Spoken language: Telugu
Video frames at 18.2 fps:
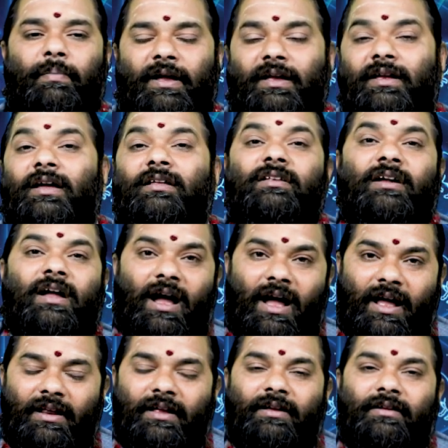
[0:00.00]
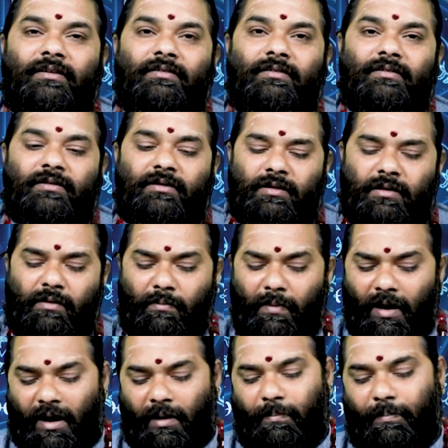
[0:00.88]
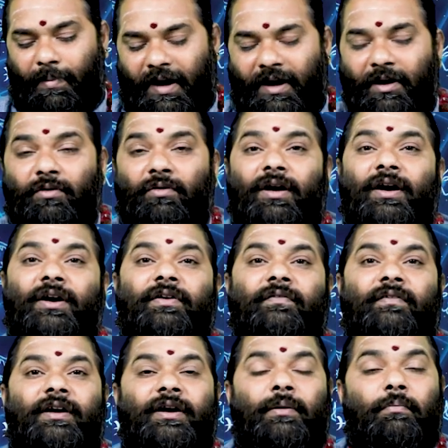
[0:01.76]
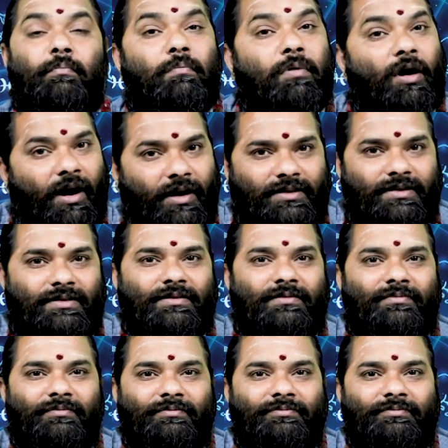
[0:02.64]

పై అధికారి మన పైన ఉన్నటువంటి బాస్